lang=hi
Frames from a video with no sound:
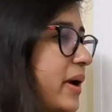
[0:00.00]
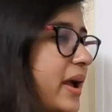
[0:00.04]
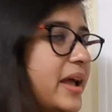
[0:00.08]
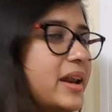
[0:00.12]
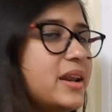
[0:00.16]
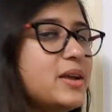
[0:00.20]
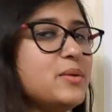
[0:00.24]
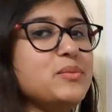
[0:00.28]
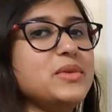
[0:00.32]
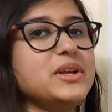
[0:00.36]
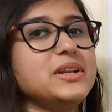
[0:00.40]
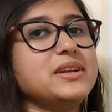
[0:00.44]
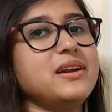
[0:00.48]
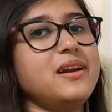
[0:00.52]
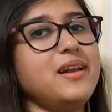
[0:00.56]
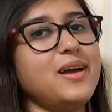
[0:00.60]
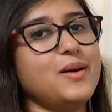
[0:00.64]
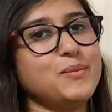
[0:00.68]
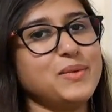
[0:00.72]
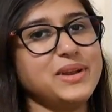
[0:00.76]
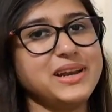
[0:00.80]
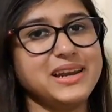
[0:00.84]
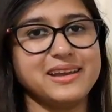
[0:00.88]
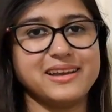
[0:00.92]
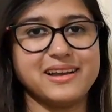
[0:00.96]
पेरीमीटर
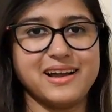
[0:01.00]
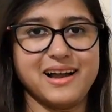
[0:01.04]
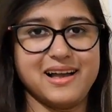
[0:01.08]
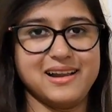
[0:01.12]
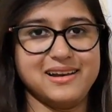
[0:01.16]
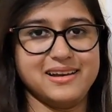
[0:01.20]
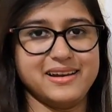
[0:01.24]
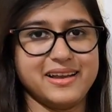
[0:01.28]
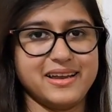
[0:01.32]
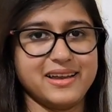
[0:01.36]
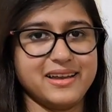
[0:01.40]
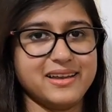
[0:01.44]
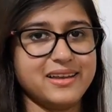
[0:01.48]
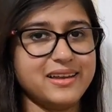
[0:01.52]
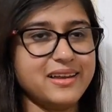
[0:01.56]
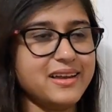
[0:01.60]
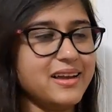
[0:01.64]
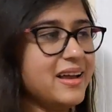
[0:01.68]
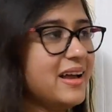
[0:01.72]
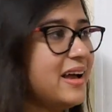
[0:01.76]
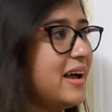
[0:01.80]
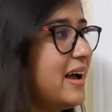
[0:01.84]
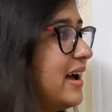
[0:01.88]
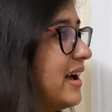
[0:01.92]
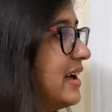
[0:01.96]
हमें निकालना है
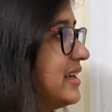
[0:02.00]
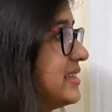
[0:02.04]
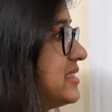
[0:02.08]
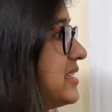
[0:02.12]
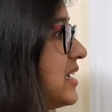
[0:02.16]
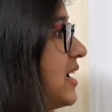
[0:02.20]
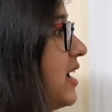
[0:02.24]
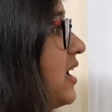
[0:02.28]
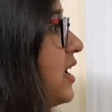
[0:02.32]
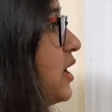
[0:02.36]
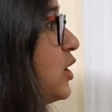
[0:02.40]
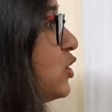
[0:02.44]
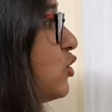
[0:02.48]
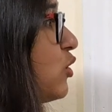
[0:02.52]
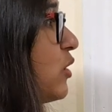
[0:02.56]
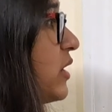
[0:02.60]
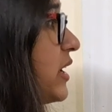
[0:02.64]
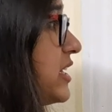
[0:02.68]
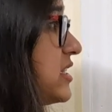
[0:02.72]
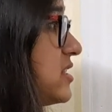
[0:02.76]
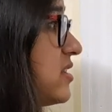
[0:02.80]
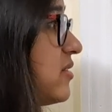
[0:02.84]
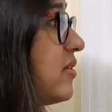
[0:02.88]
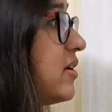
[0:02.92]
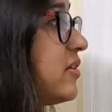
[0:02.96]
अच्छा तो
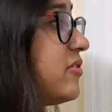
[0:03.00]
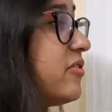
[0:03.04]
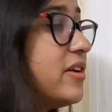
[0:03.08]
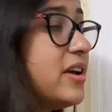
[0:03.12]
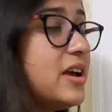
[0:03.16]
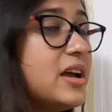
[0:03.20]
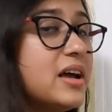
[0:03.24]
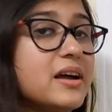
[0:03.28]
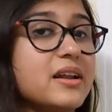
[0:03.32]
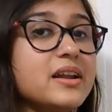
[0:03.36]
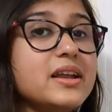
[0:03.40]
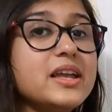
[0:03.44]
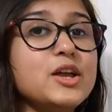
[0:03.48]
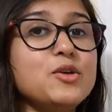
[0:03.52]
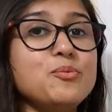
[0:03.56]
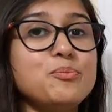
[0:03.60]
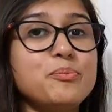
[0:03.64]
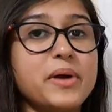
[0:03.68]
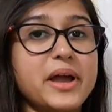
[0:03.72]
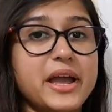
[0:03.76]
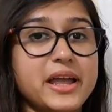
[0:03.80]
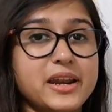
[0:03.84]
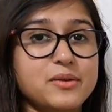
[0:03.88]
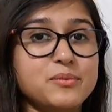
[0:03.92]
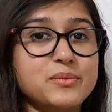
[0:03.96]
किसी भी फिगर की
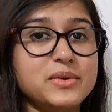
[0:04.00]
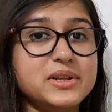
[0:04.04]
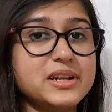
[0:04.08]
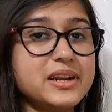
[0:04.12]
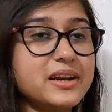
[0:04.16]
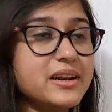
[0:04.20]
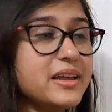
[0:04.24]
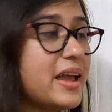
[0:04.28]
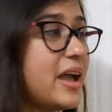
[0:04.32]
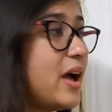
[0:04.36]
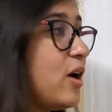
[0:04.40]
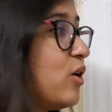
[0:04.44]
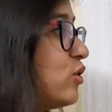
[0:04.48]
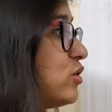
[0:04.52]
पेरीमीटर क्या